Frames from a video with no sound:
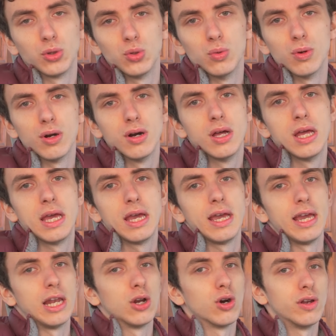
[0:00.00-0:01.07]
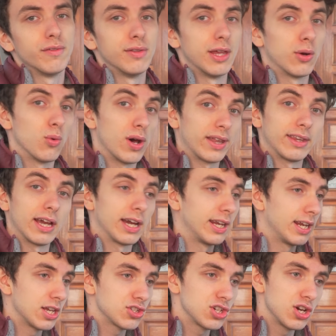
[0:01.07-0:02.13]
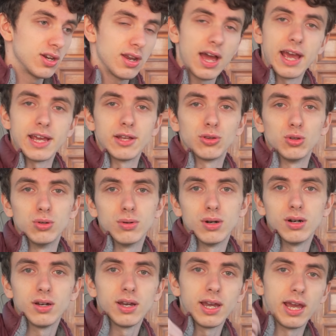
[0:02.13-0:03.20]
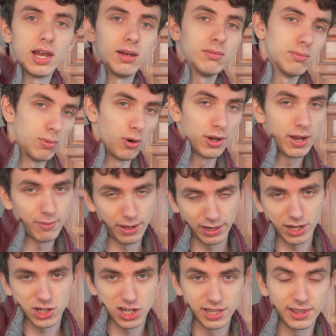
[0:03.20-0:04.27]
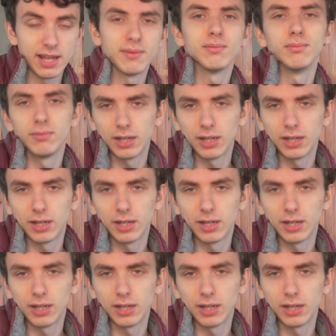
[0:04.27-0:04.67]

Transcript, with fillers: estuvo el Golf de cuarta generación, ahí estuvo el Bora Barrayeta.